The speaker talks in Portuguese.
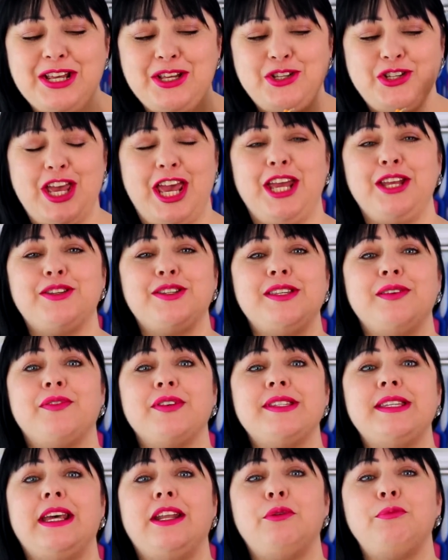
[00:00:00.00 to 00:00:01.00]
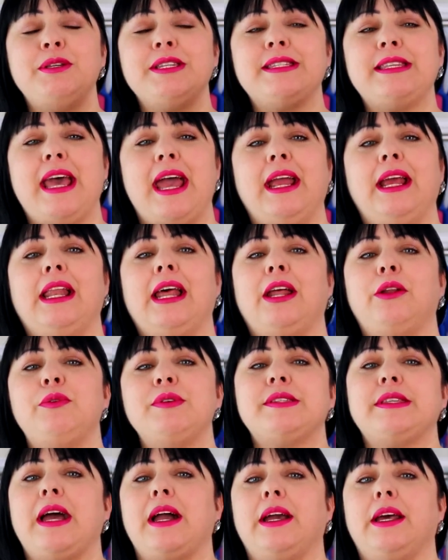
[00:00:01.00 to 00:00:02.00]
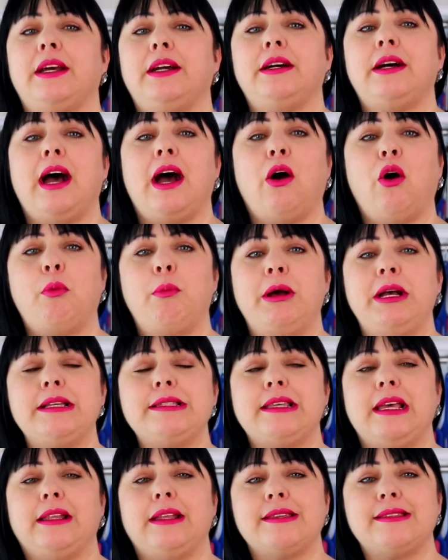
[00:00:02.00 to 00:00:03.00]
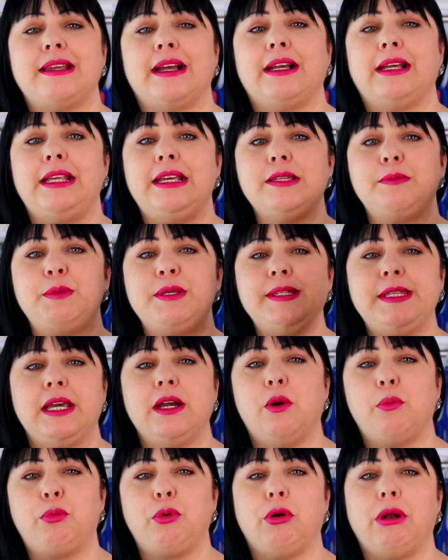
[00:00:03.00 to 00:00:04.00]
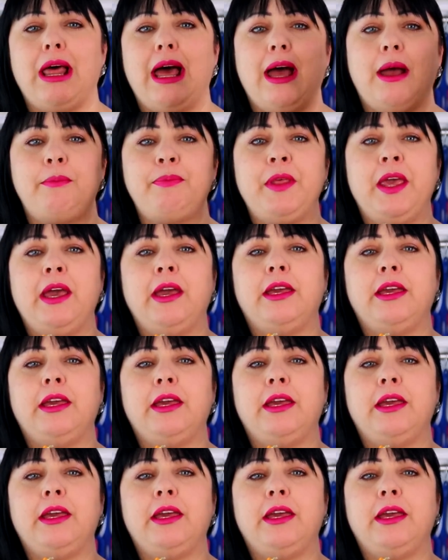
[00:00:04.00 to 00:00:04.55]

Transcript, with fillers: Gente, se você não me segue lá no Instagram, arroba Receitas da Cris, me sigam por lá,